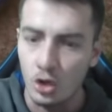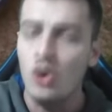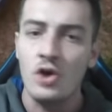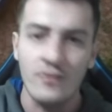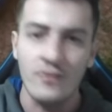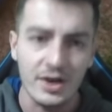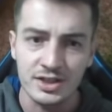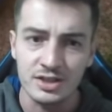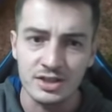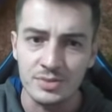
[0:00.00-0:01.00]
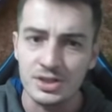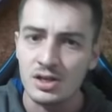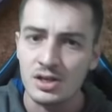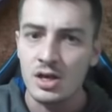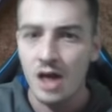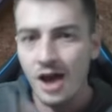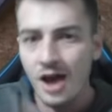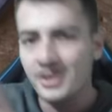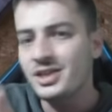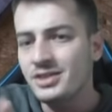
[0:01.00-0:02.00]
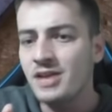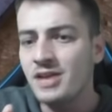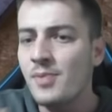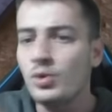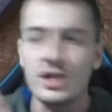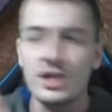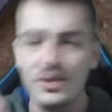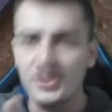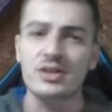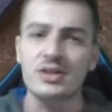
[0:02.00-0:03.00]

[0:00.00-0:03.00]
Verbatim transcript: Far kırılmadı. Ayna kırıldı ama onun yerine vidalarız.